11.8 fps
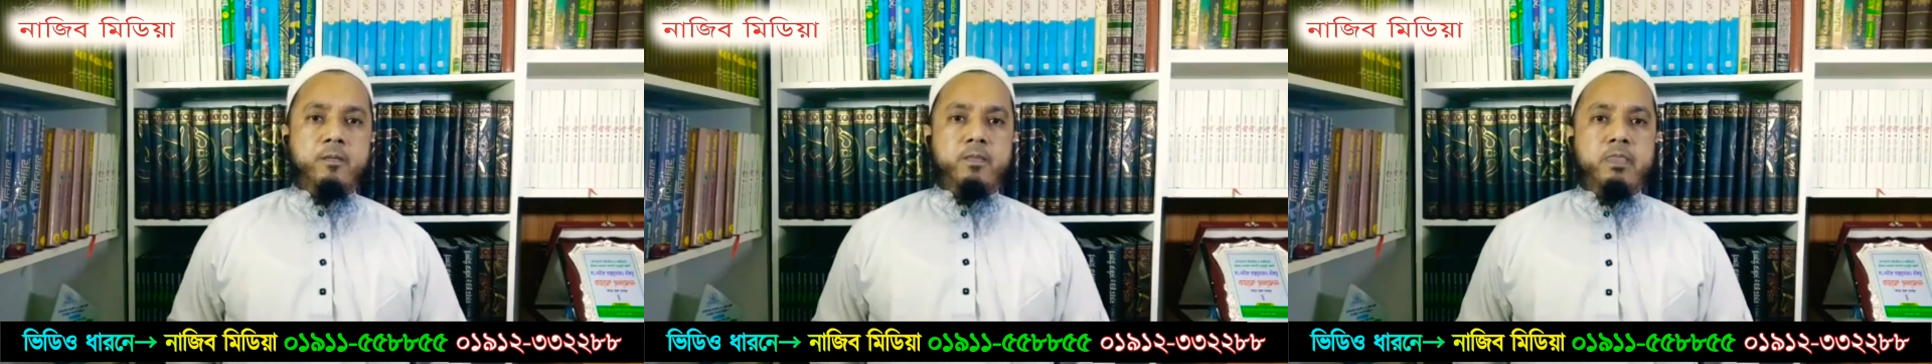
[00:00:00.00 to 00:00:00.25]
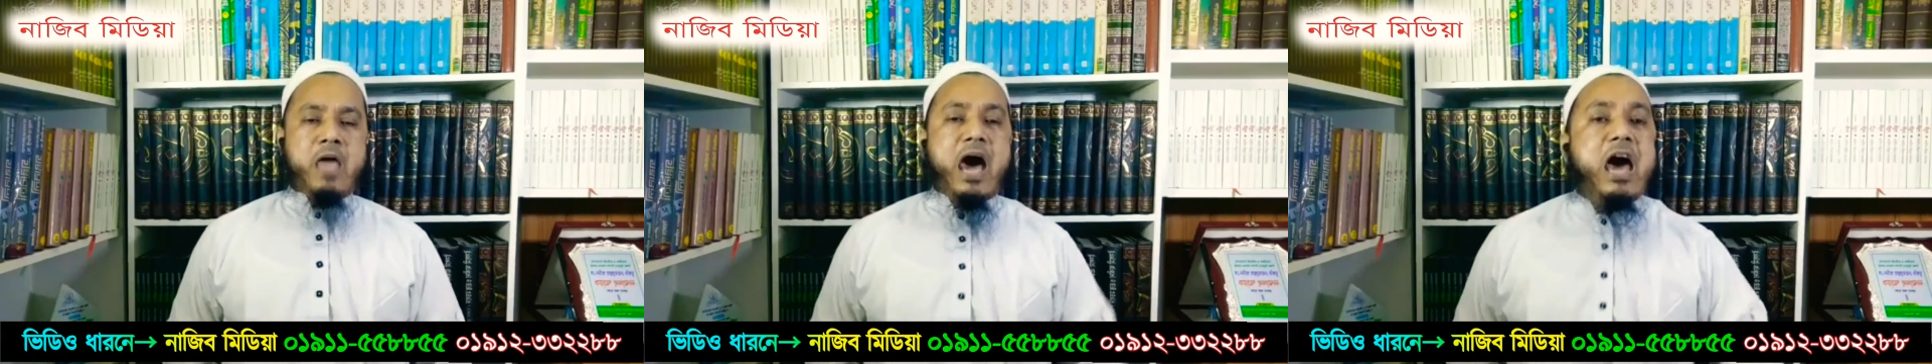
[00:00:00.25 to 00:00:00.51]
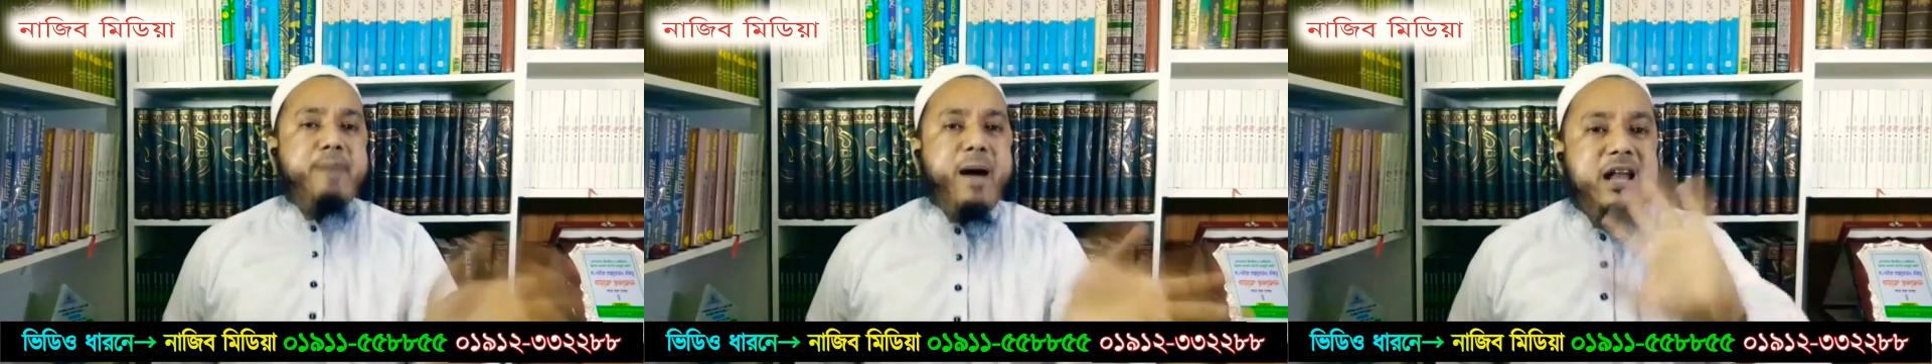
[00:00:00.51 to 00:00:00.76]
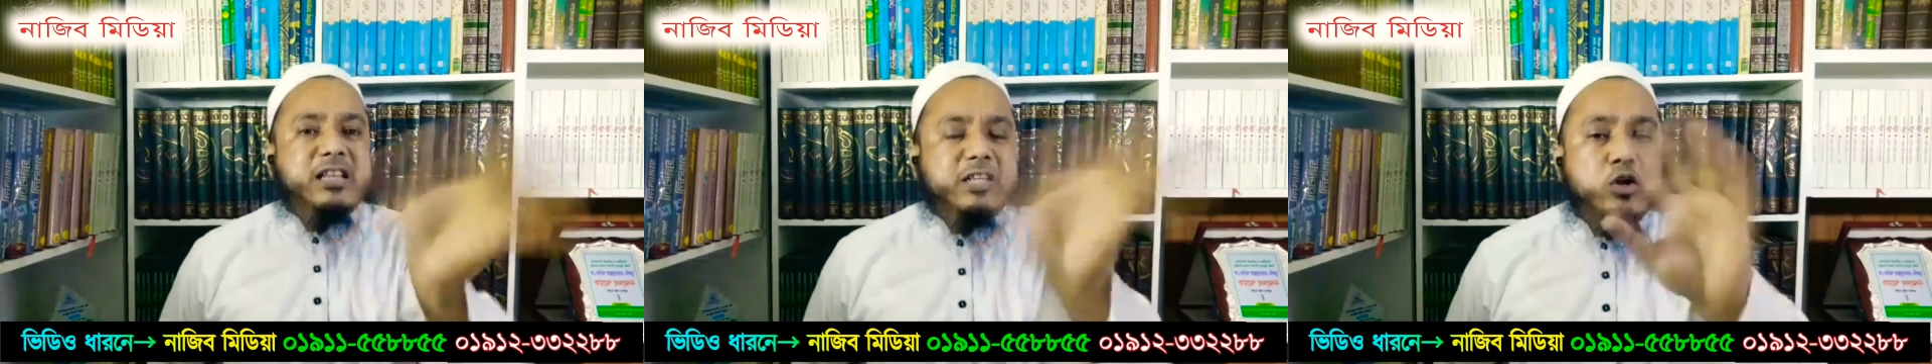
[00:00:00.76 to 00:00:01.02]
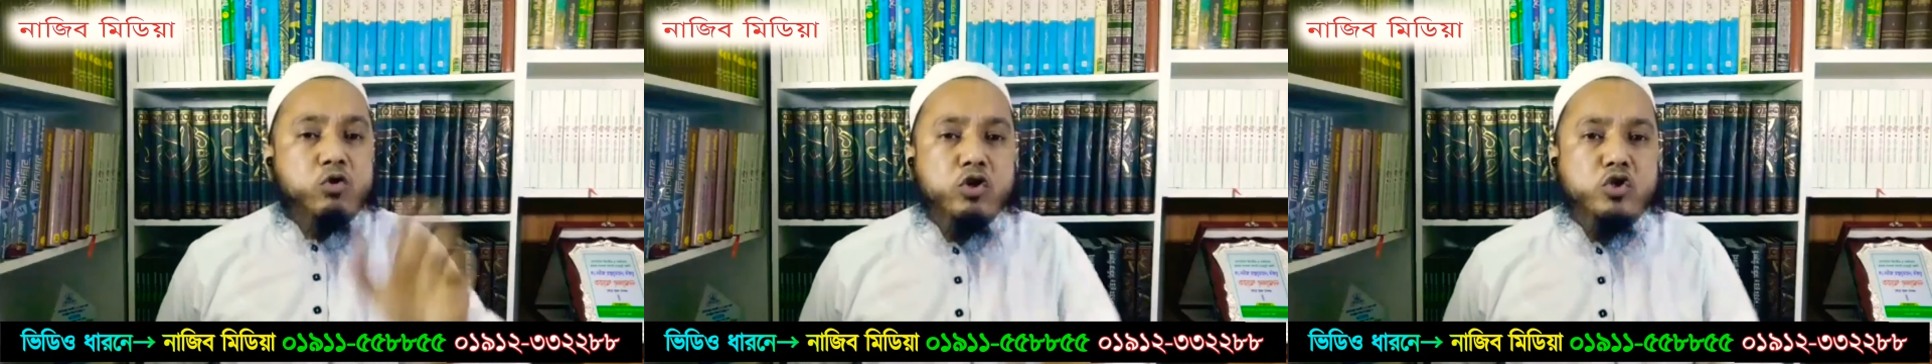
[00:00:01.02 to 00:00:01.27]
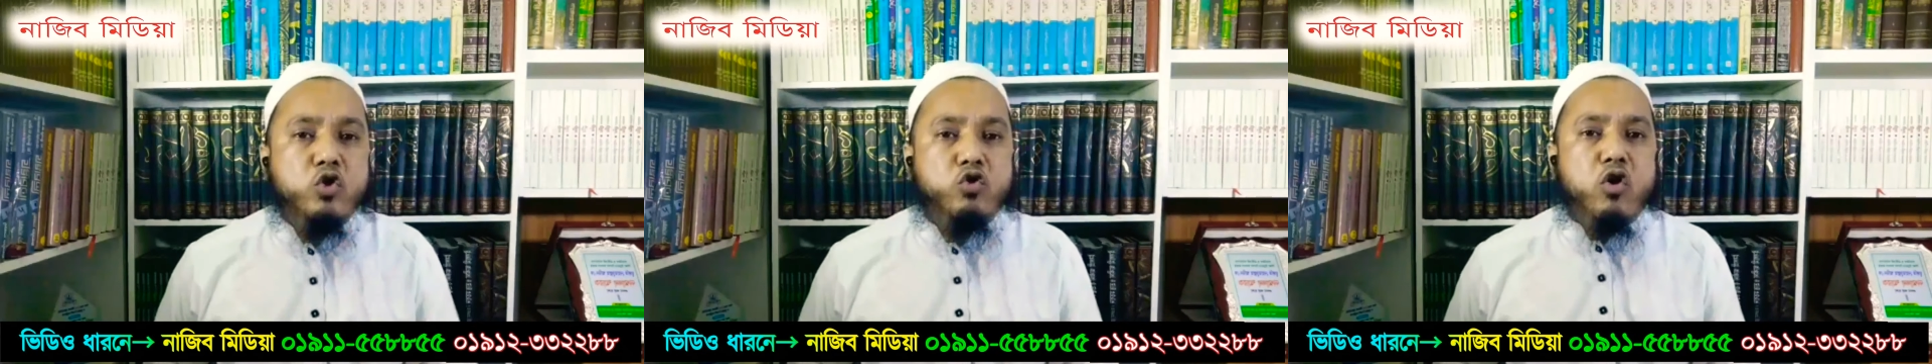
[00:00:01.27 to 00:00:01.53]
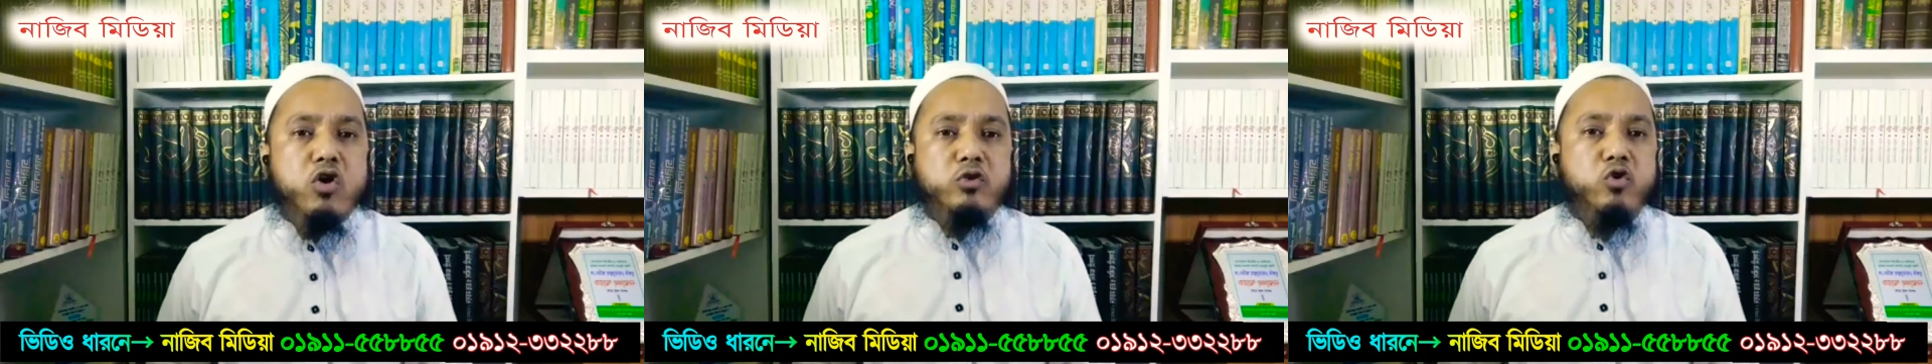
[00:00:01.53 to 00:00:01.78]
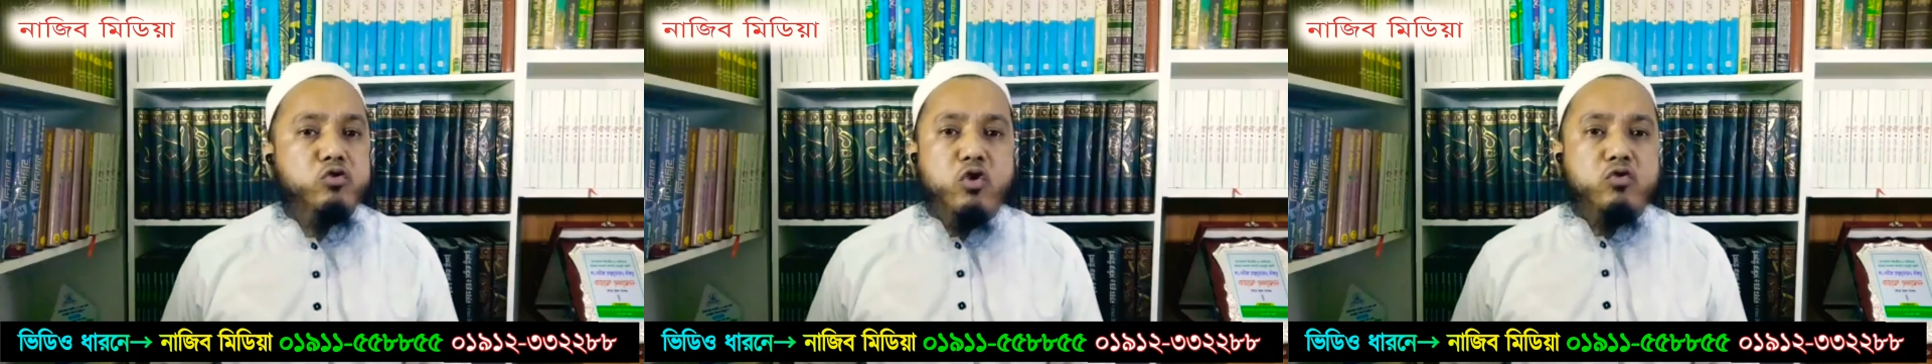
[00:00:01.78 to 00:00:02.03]
আর বাংলাদেশে কোন যোগ্য যোগ্য
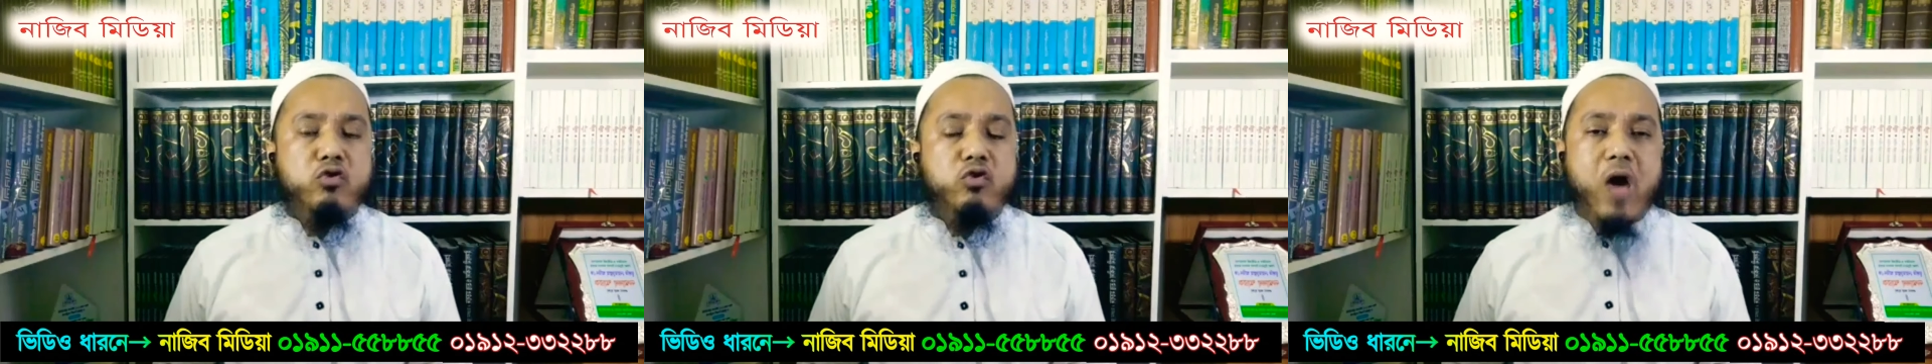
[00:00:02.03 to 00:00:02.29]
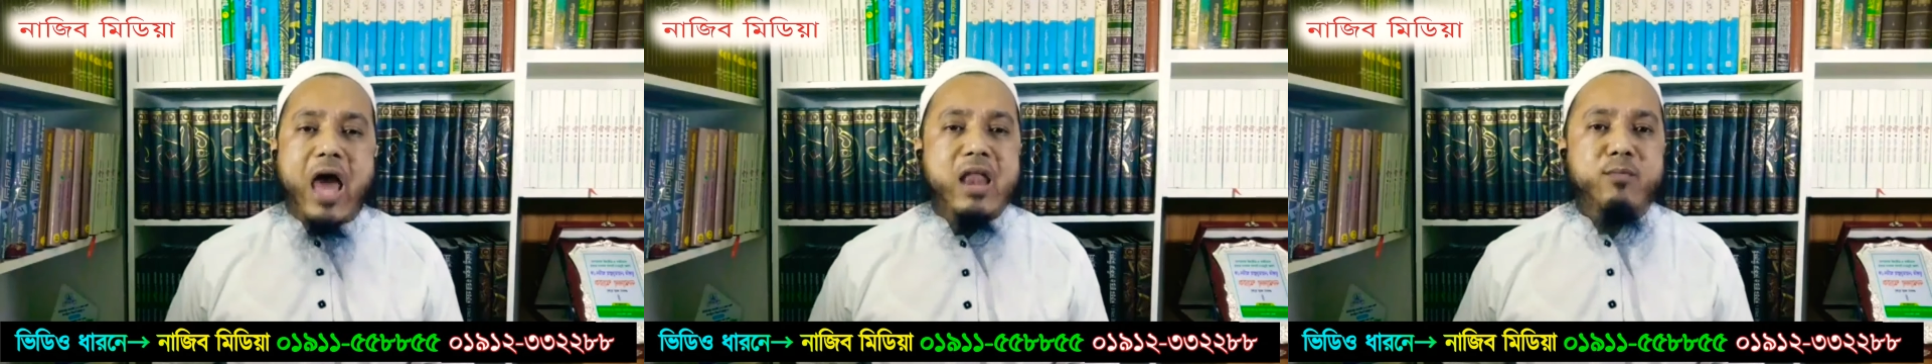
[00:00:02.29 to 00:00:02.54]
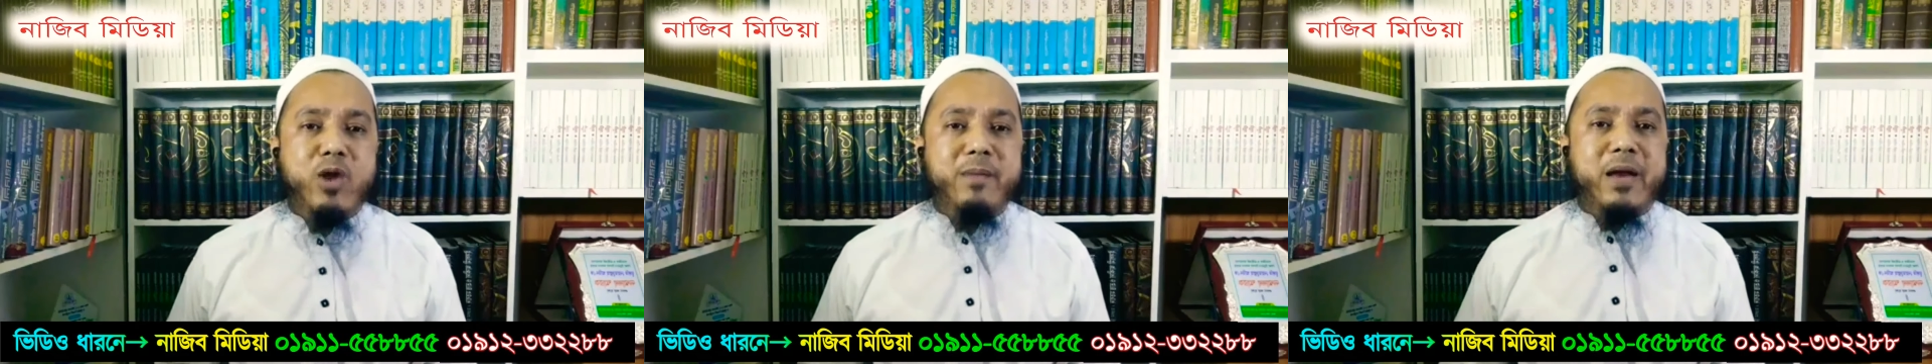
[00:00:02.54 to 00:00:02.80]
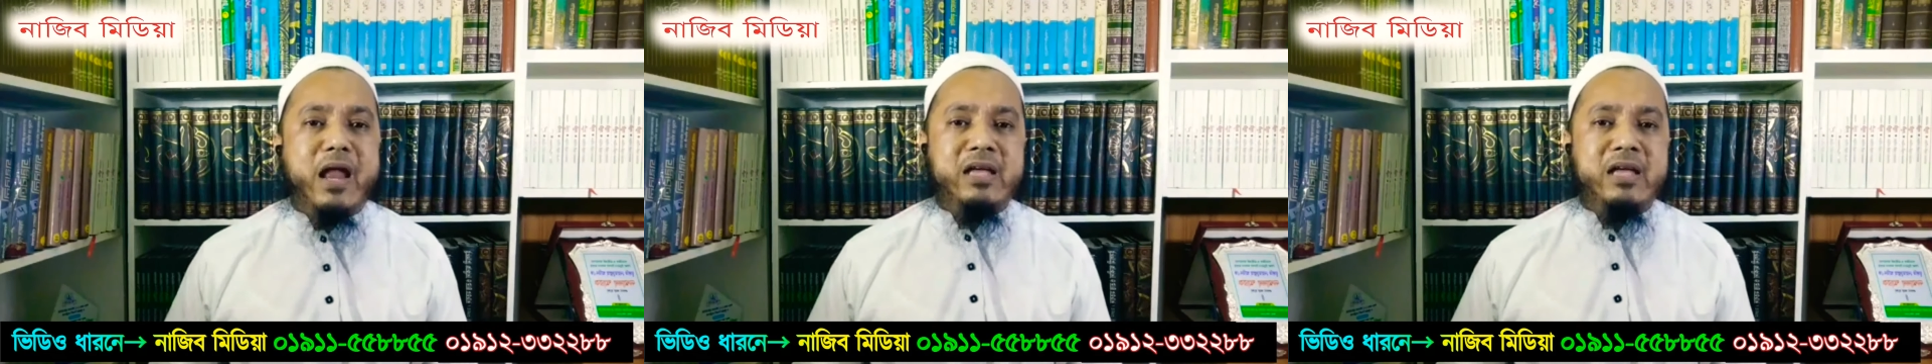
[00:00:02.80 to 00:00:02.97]
কোন আলেমোলামা নাই